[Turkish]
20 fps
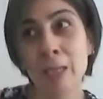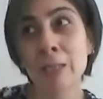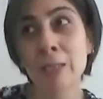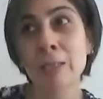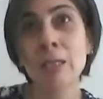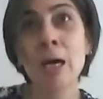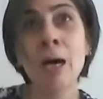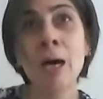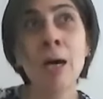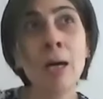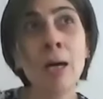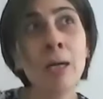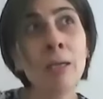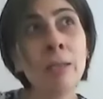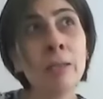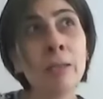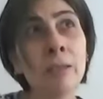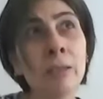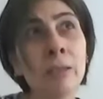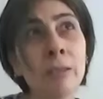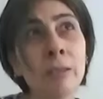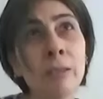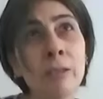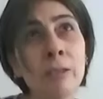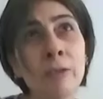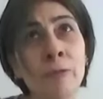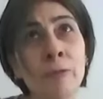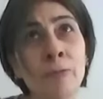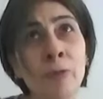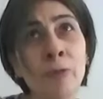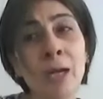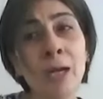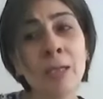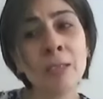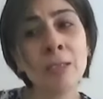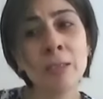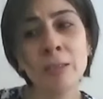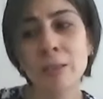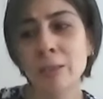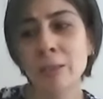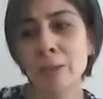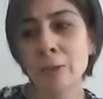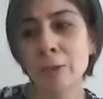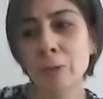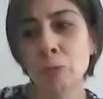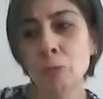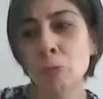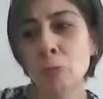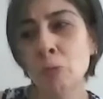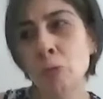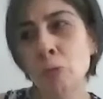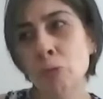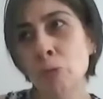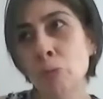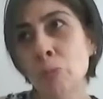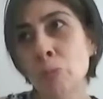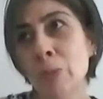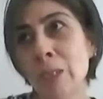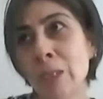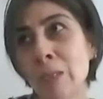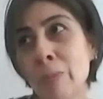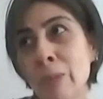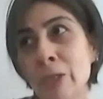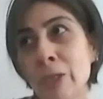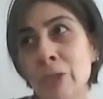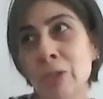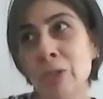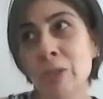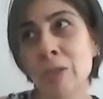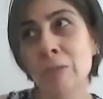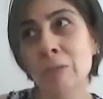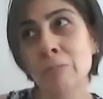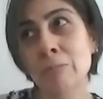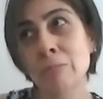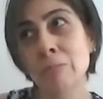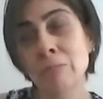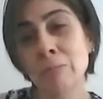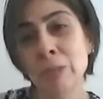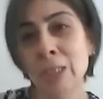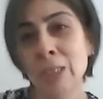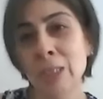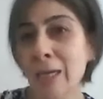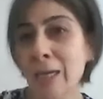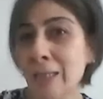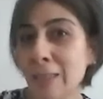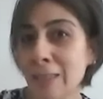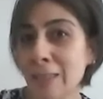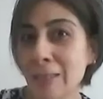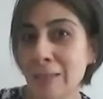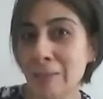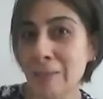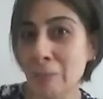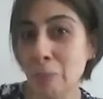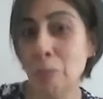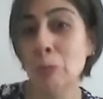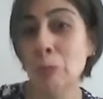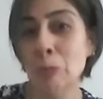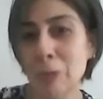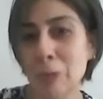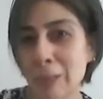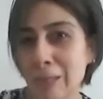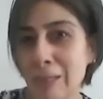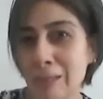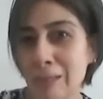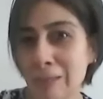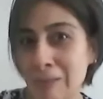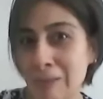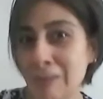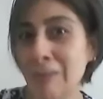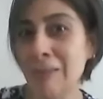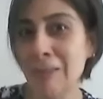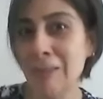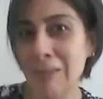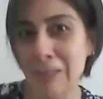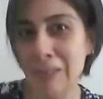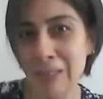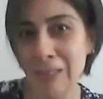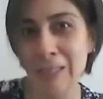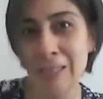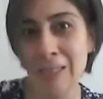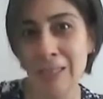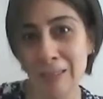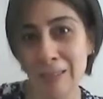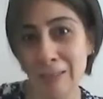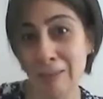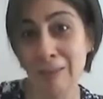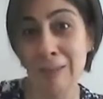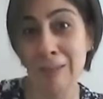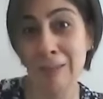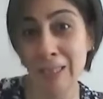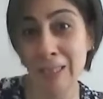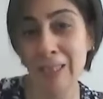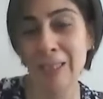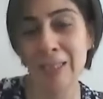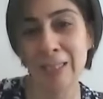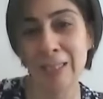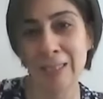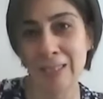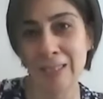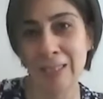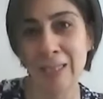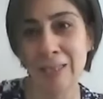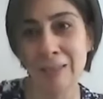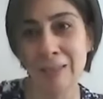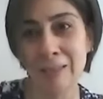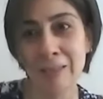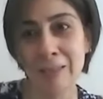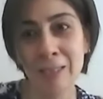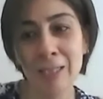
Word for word: Daha e, farklı düşünmeye başladım yani burada sizi dinley dinleyerekten.